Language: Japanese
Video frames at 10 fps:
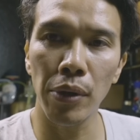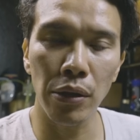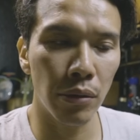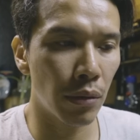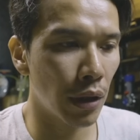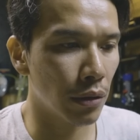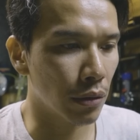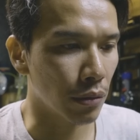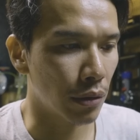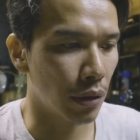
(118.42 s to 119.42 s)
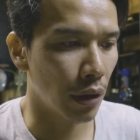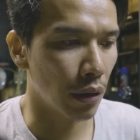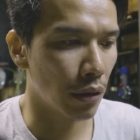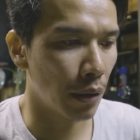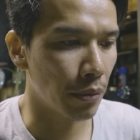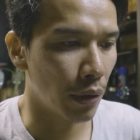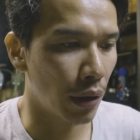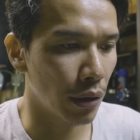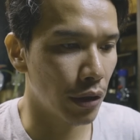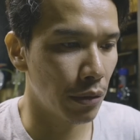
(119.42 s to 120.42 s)
マクロレンズって多分
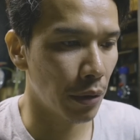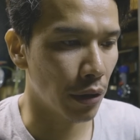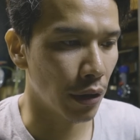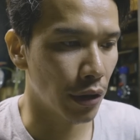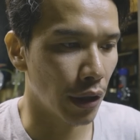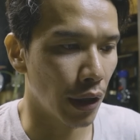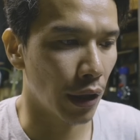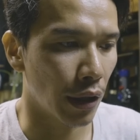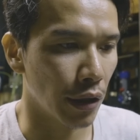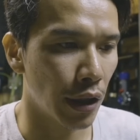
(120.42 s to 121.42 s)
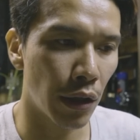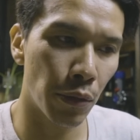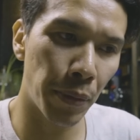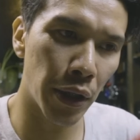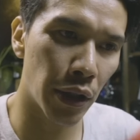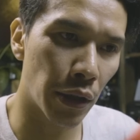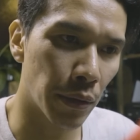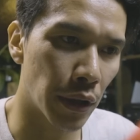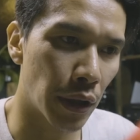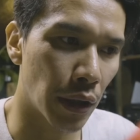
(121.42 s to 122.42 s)
初めてじゃいかな。サードパーティーで
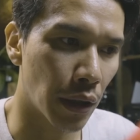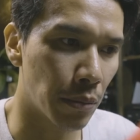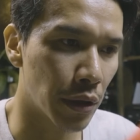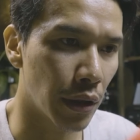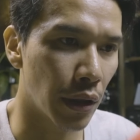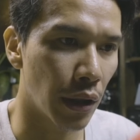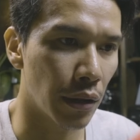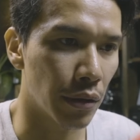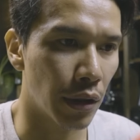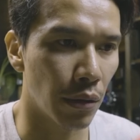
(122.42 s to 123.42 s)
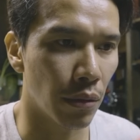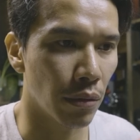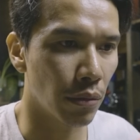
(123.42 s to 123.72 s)
は出てたかもしれないですけど、